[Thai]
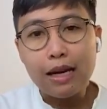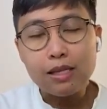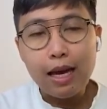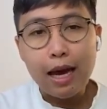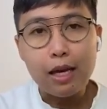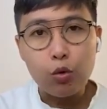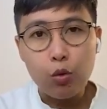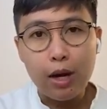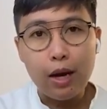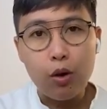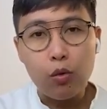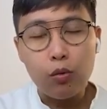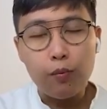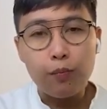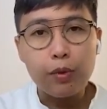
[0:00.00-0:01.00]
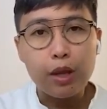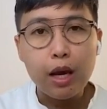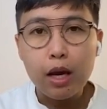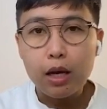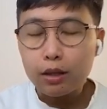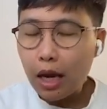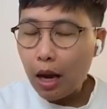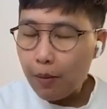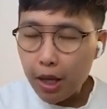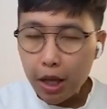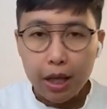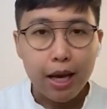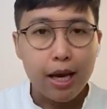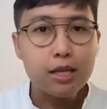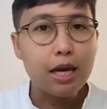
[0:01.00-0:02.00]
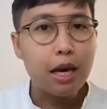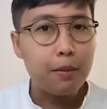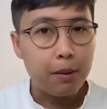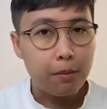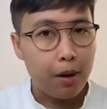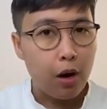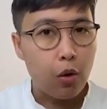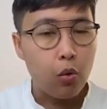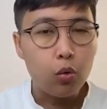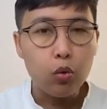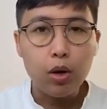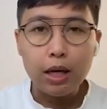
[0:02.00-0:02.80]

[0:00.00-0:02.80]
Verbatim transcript: ล้างใจตัวเราทำยังไงก็ได้ให้ใจมันเบา